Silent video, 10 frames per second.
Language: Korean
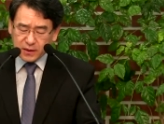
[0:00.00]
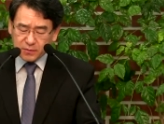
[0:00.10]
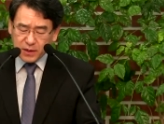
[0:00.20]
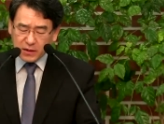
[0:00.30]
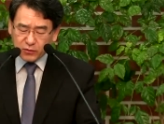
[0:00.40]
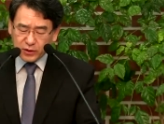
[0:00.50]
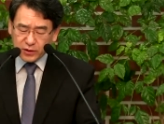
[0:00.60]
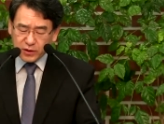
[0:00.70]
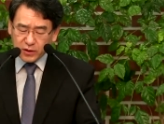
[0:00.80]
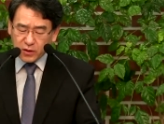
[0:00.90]

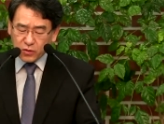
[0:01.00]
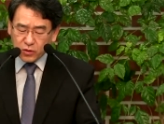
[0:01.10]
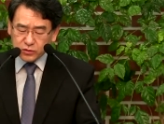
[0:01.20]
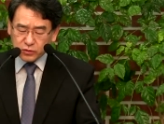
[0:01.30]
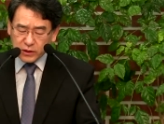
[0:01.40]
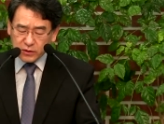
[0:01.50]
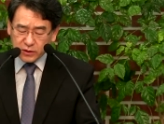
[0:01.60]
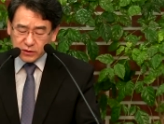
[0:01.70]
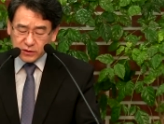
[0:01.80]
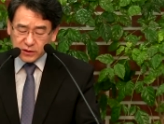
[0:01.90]
바로에게 호소하여
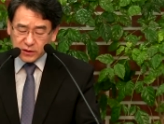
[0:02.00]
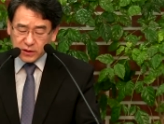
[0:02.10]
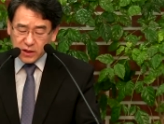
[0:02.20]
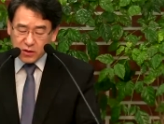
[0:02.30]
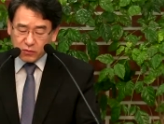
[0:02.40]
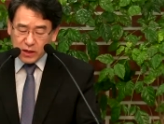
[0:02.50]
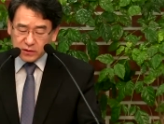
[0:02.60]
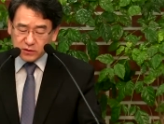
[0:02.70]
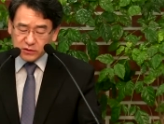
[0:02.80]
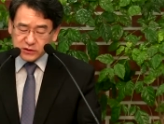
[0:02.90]
이르되 왕은
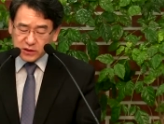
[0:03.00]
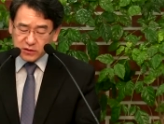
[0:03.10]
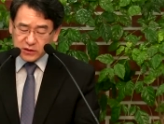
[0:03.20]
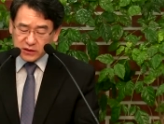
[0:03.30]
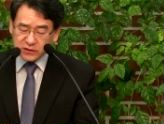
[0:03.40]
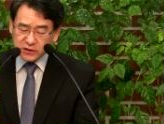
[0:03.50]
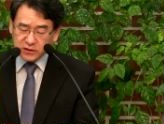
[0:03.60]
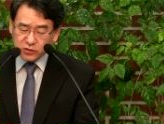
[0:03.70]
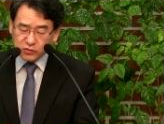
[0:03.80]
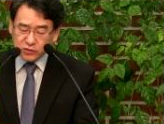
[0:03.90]
어찌하여 당신의
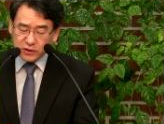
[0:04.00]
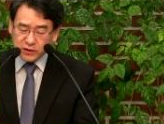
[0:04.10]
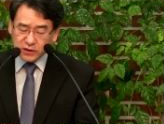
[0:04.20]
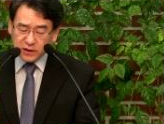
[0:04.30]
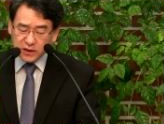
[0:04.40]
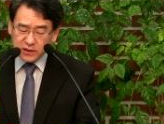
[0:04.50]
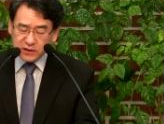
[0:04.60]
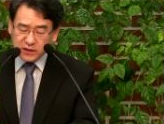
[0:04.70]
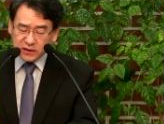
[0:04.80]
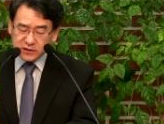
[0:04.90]
종들에게
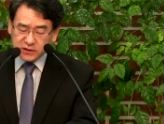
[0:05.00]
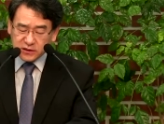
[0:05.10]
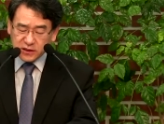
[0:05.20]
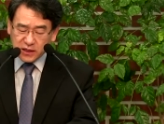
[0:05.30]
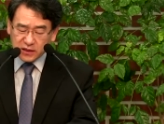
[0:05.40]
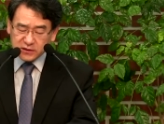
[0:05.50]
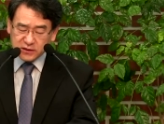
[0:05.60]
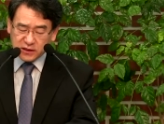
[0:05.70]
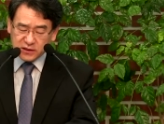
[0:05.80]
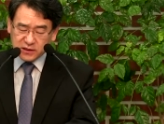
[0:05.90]
이같이
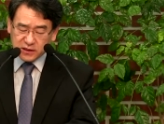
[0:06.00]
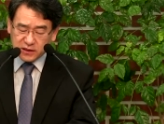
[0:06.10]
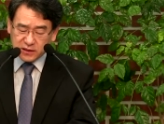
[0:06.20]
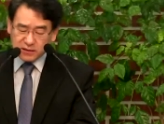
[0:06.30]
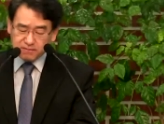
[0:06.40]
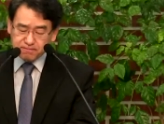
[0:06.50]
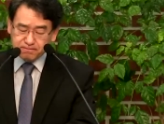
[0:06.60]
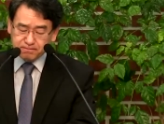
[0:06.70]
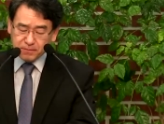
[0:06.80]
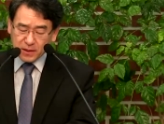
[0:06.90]
하시나이까
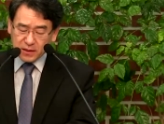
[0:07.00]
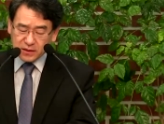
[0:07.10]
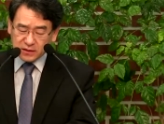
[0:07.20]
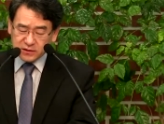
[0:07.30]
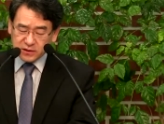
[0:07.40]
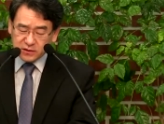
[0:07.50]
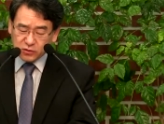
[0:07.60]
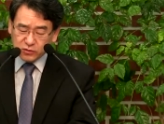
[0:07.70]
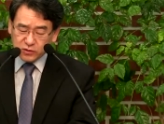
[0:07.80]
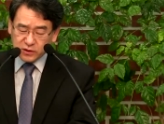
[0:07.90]
당신의
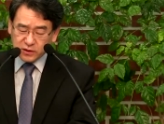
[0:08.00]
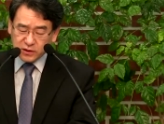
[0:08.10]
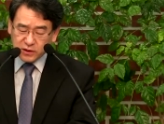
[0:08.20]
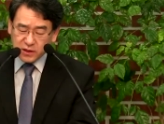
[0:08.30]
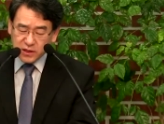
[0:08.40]
종들에게